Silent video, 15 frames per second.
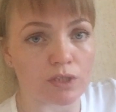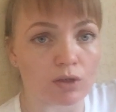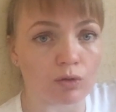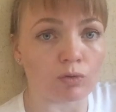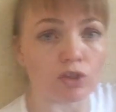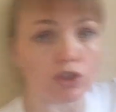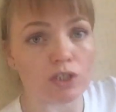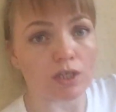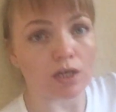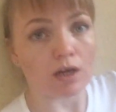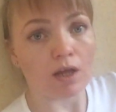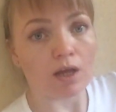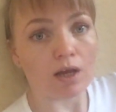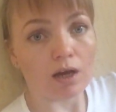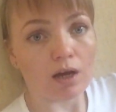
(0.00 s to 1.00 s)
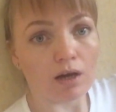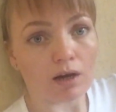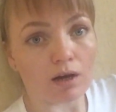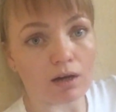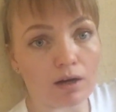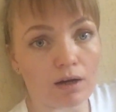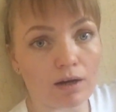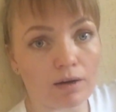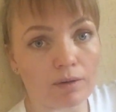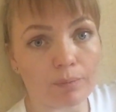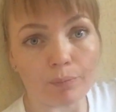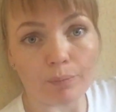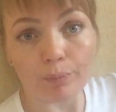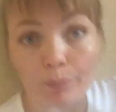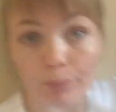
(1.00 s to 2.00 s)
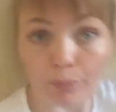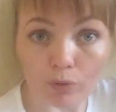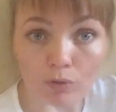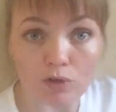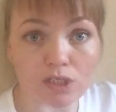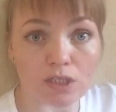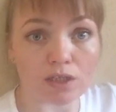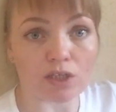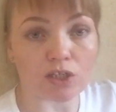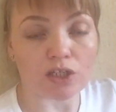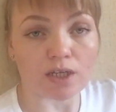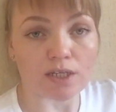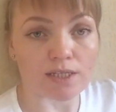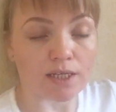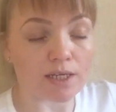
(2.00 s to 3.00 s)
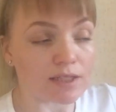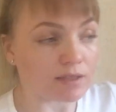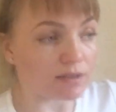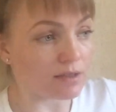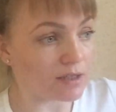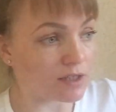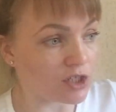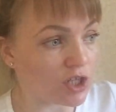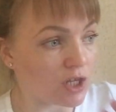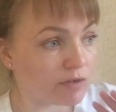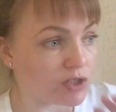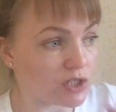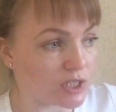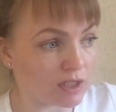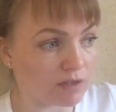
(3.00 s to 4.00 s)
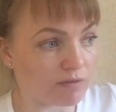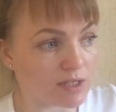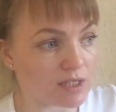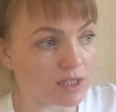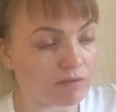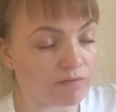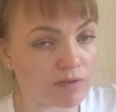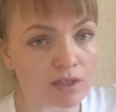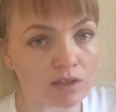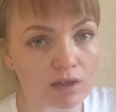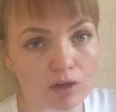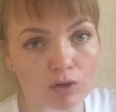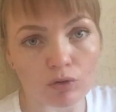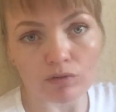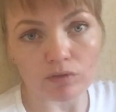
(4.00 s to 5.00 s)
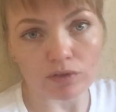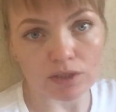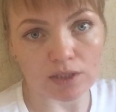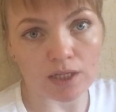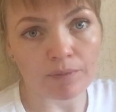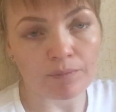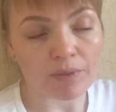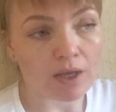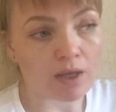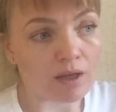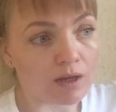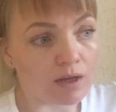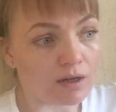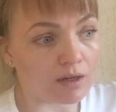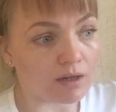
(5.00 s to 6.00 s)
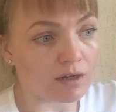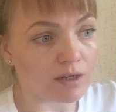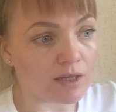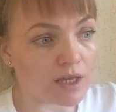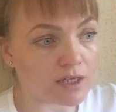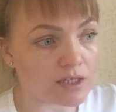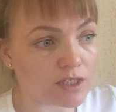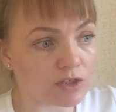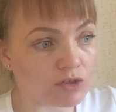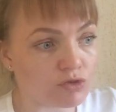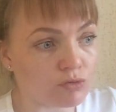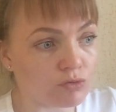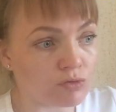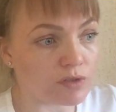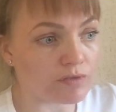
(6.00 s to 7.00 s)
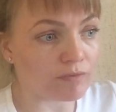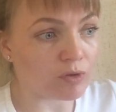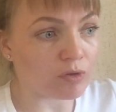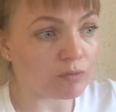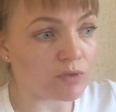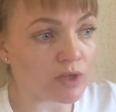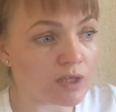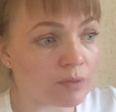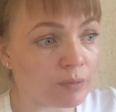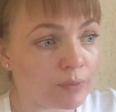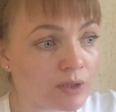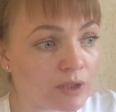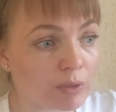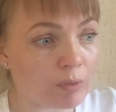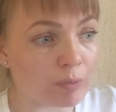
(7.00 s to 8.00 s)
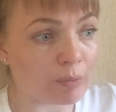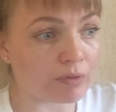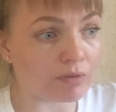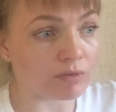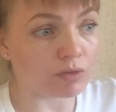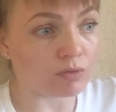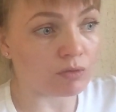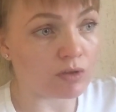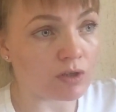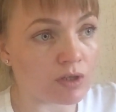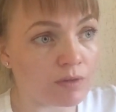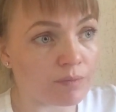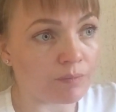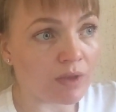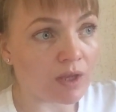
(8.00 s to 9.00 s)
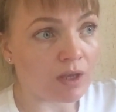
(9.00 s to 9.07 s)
захочется э, просто даже так, знаете, не дождавшись от вас ответа какого-то, да, а, я расскажу свое мнение по этому поводу. И,